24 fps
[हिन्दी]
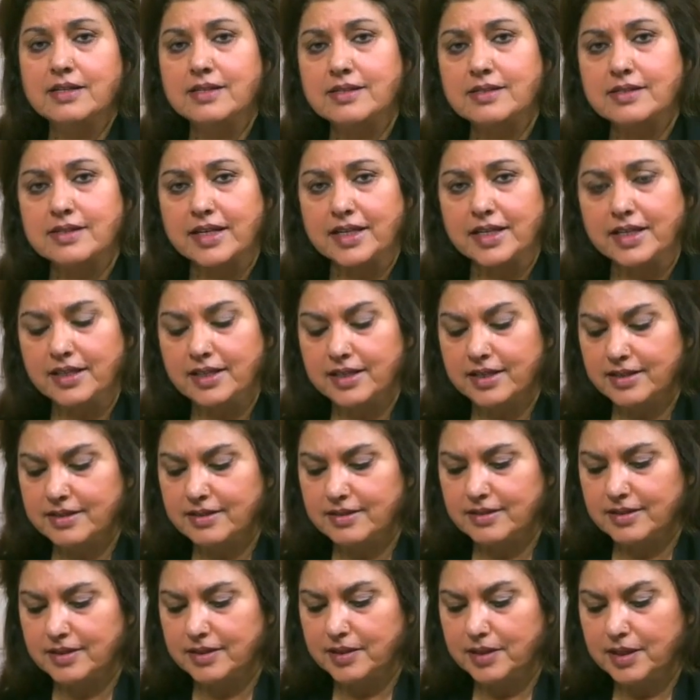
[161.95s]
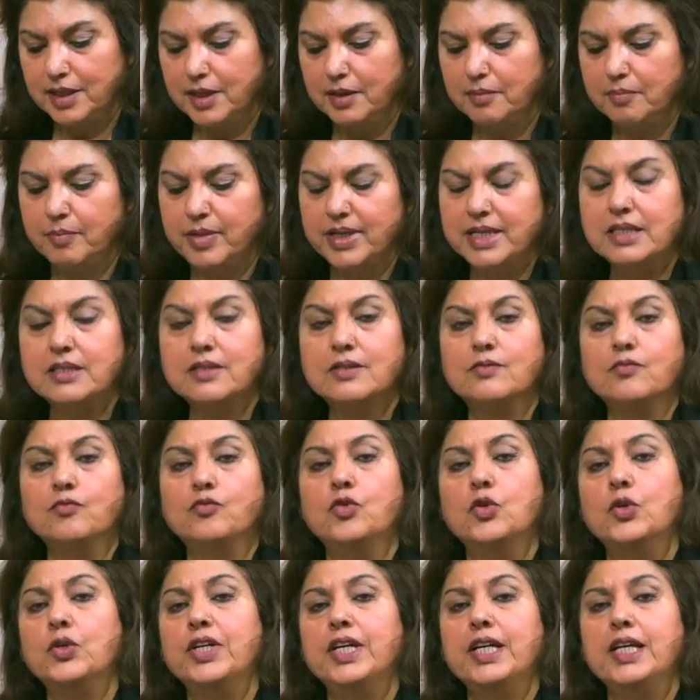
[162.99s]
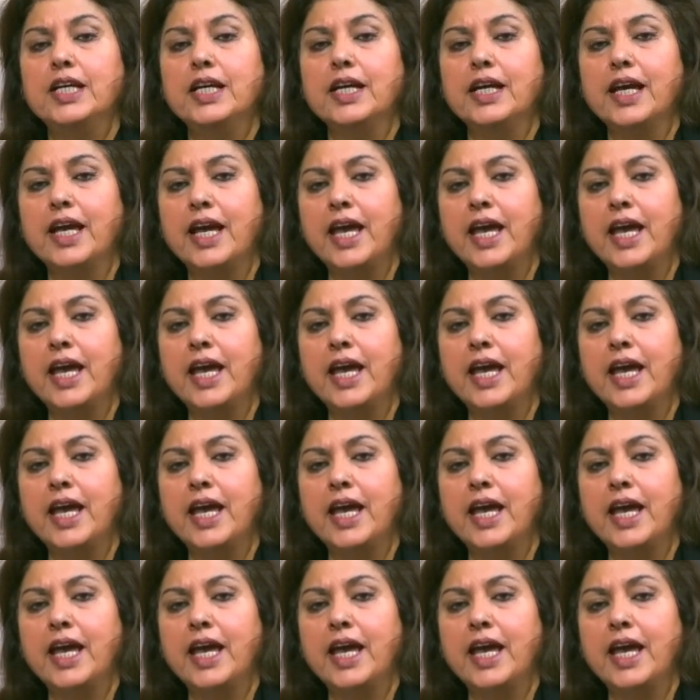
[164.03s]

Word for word: सरे दस्त बस वो ही